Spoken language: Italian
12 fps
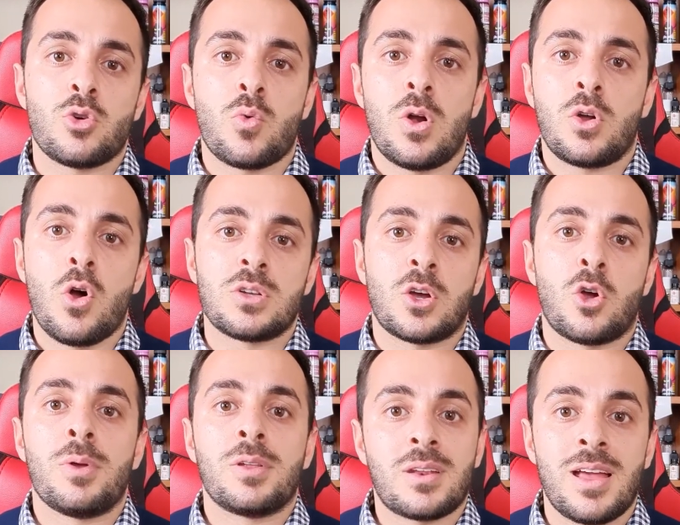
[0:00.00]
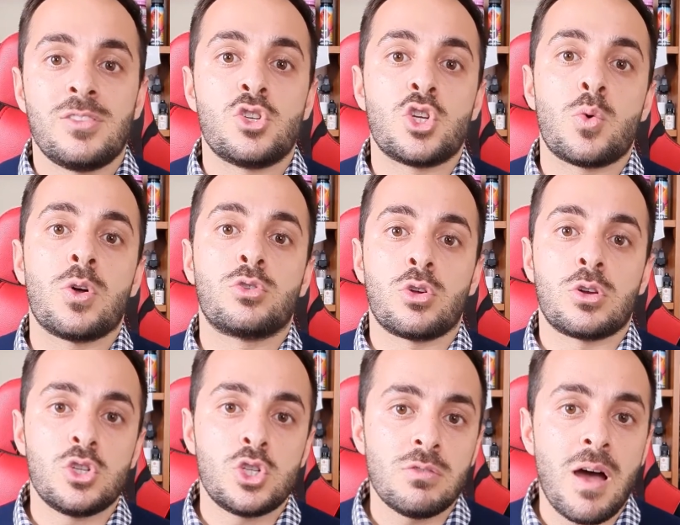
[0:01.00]
qualcosa come
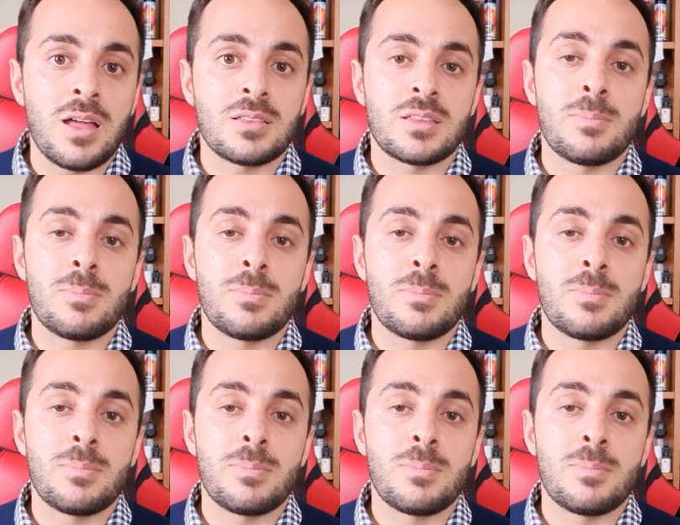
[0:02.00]
13-14 watt,